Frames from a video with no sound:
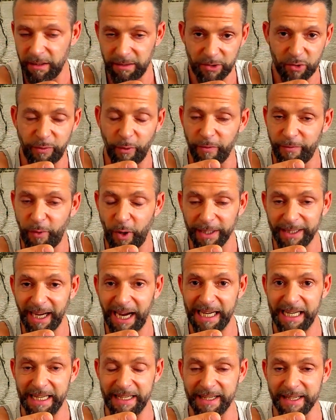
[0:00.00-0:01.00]
vor
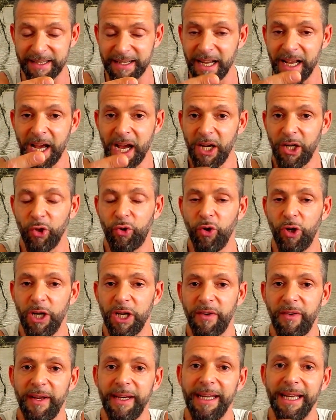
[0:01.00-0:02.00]
Vorteil ist es
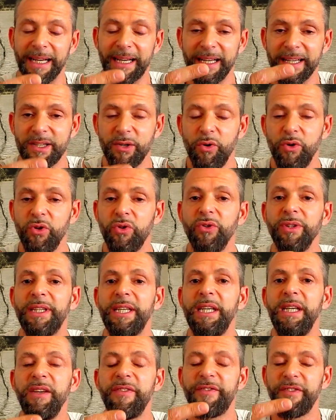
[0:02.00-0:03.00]
natürlich, wenn ihr gesund und
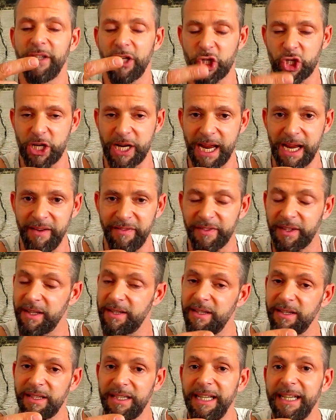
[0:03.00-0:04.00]
tief schläft,
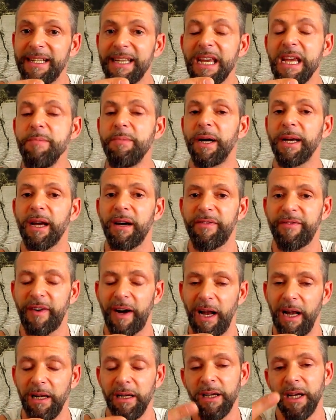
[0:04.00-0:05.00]
das ist nicht immer der
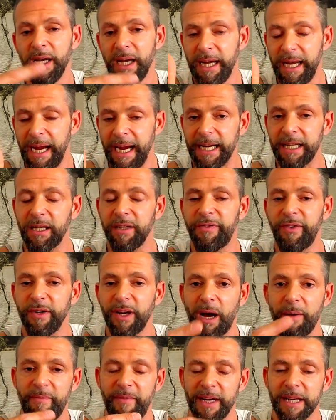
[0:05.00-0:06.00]
Fall, hängt davon
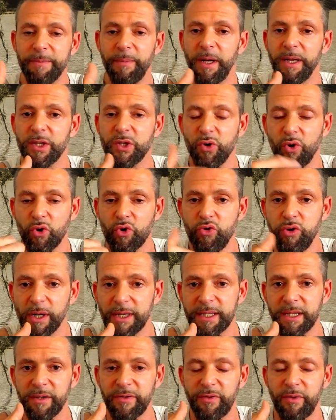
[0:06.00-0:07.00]
ab, was man so
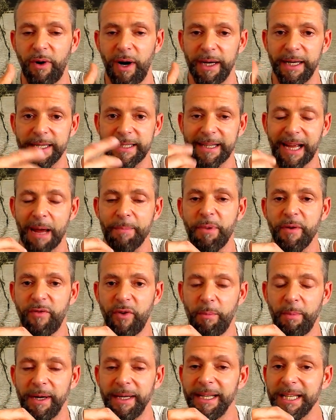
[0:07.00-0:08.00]
kurz davor alles treibt,
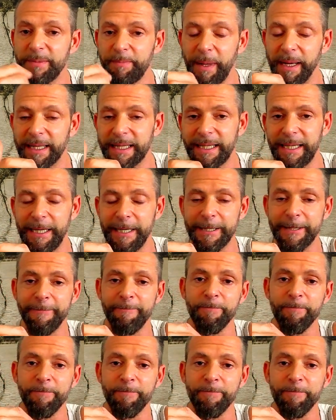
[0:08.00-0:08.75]
bevor man ins Bett geht.